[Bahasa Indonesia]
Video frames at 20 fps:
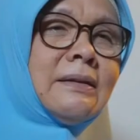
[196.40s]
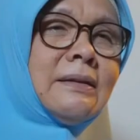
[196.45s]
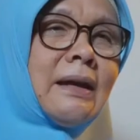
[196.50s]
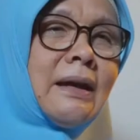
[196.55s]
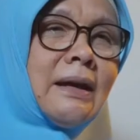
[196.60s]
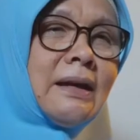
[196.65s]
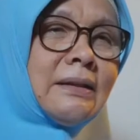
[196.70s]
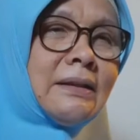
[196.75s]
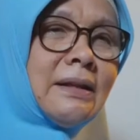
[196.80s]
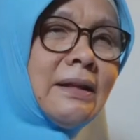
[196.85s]

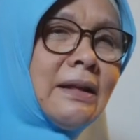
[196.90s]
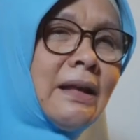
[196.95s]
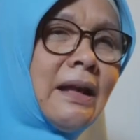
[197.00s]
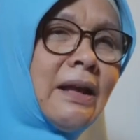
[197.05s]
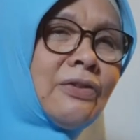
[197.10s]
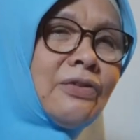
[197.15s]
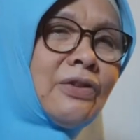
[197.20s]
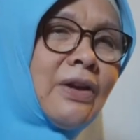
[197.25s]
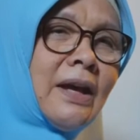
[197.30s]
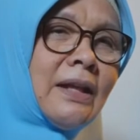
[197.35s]
yang
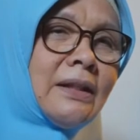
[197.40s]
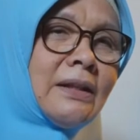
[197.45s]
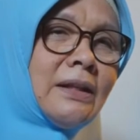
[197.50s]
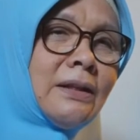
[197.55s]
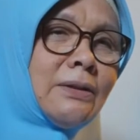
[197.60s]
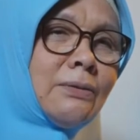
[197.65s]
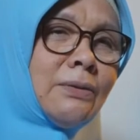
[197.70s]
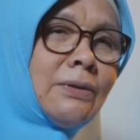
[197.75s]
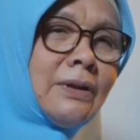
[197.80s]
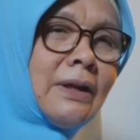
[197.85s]
ketika saat
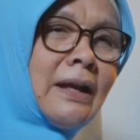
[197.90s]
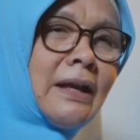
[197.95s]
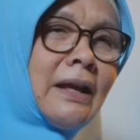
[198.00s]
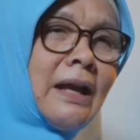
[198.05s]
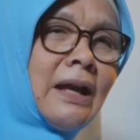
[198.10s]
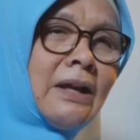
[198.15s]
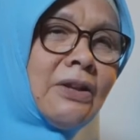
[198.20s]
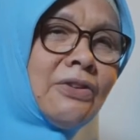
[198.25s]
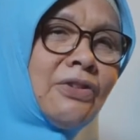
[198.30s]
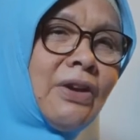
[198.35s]
itu dengan
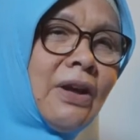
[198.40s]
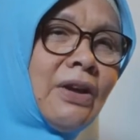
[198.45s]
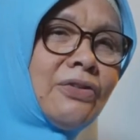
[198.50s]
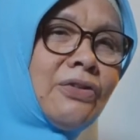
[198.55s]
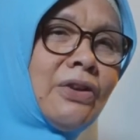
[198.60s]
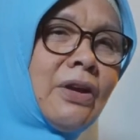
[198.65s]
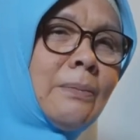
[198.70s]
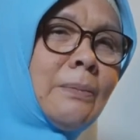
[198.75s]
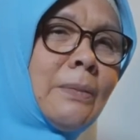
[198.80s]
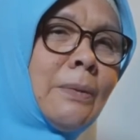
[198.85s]
acak
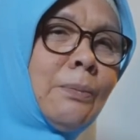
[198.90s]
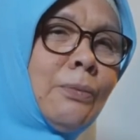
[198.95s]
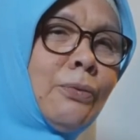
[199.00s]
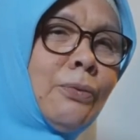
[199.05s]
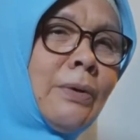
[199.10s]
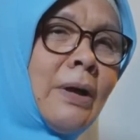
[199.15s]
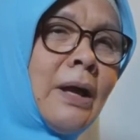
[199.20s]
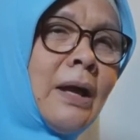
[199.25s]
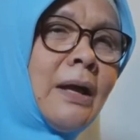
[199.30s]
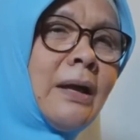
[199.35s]
saya
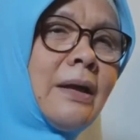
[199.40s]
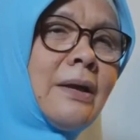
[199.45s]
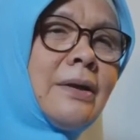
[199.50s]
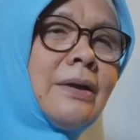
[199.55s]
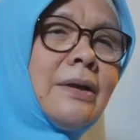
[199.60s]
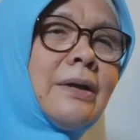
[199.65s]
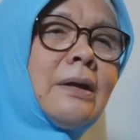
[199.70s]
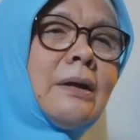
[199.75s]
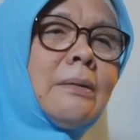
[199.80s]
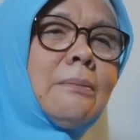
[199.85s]
membuka
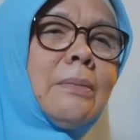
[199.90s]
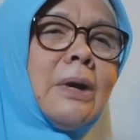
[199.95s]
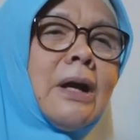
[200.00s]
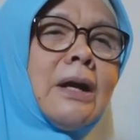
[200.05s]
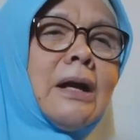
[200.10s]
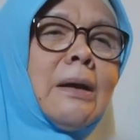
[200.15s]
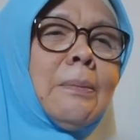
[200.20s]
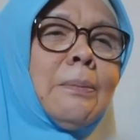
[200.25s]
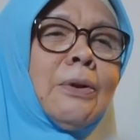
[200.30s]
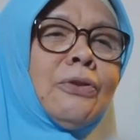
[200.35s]

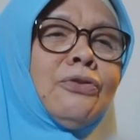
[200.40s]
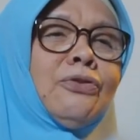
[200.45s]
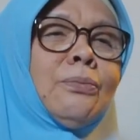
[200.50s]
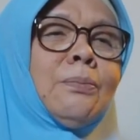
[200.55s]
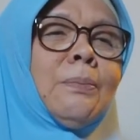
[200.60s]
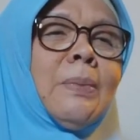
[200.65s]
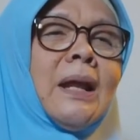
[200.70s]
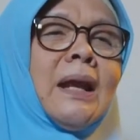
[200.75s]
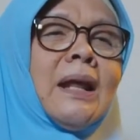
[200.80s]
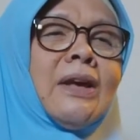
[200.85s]
maka
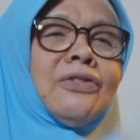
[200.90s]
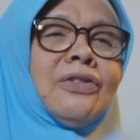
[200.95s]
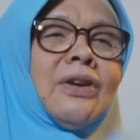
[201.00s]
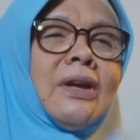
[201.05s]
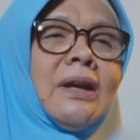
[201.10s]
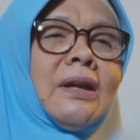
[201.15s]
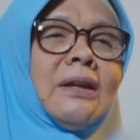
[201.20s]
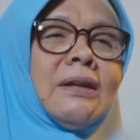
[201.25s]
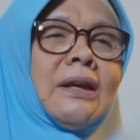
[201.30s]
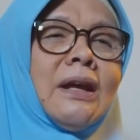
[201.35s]
berjumpalah
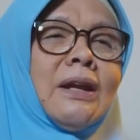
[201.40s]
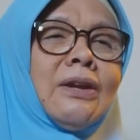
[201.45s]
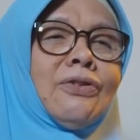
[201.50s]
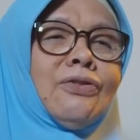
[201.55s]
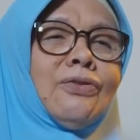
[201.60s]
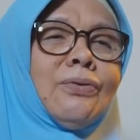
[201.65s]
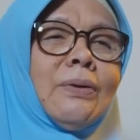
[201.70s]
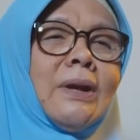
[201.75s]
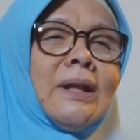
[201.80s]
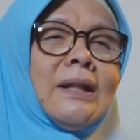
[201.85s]
saya dengan
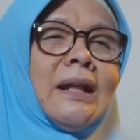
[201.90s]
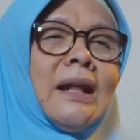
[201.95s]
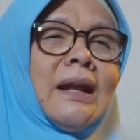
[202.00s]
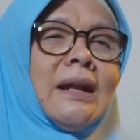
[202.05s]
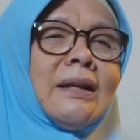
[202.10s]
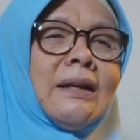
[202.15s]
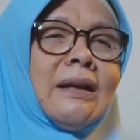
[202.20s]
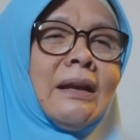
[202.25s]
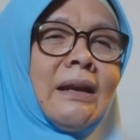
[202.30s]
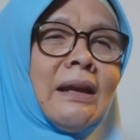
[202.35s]
surat
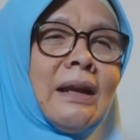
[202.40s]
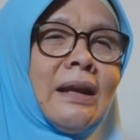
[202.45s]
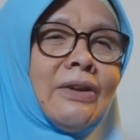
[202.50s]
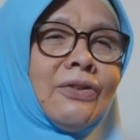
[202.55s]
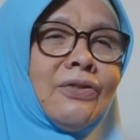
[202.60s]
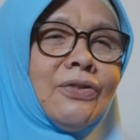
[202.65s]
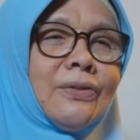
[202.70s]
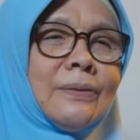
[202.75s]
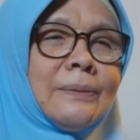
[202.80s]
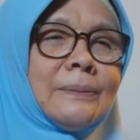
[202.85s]

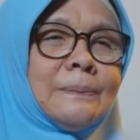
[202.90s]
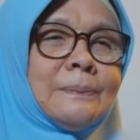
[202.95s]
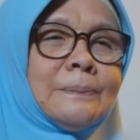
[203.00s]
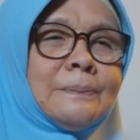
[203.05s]
al-ikhlas